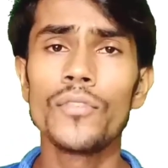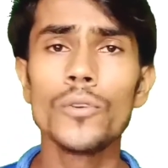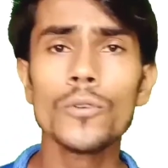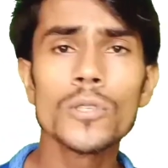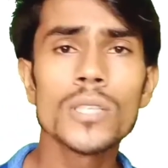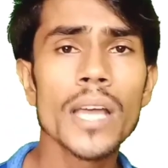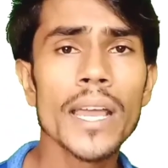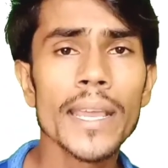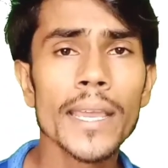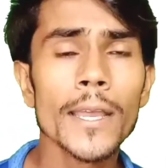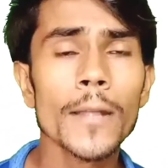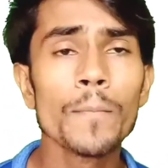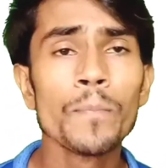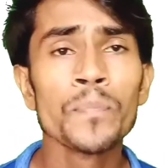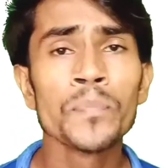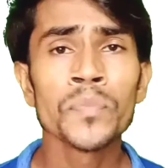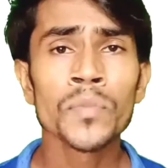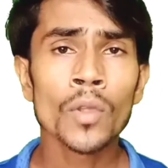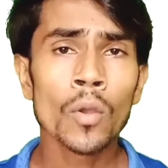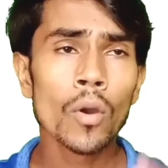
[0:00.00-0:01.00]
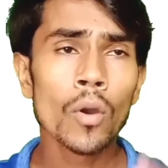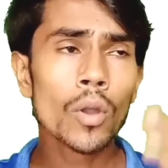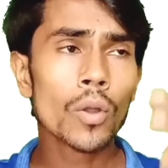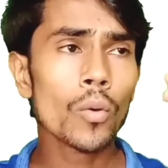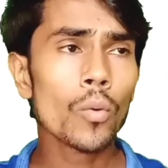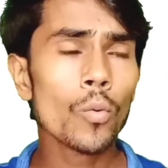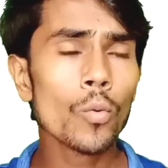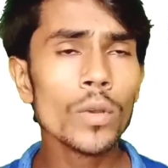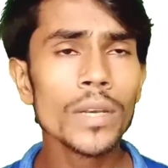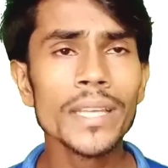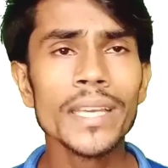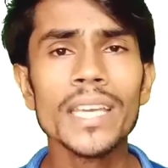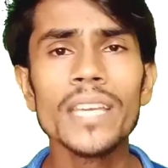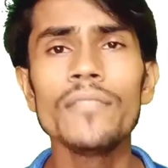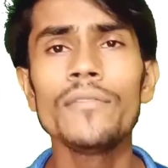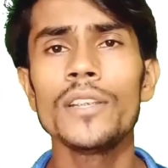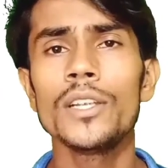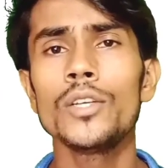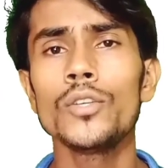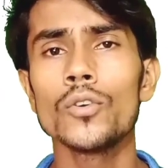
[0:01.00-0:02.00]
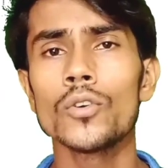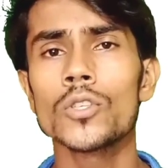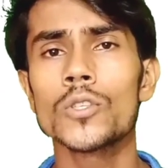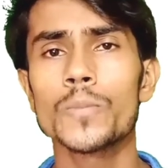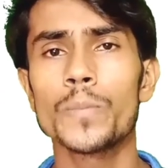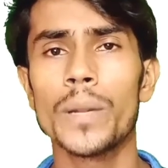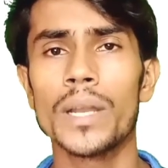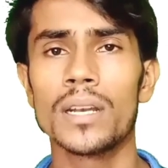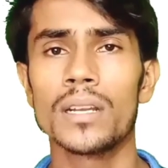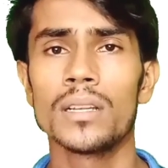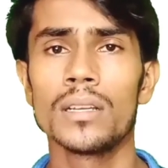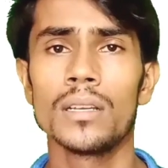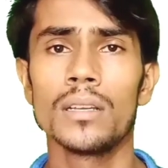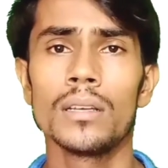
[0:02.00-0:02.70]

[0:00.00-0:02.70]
व्यूज़ आएंगे और उन्हीं वीडियोस पर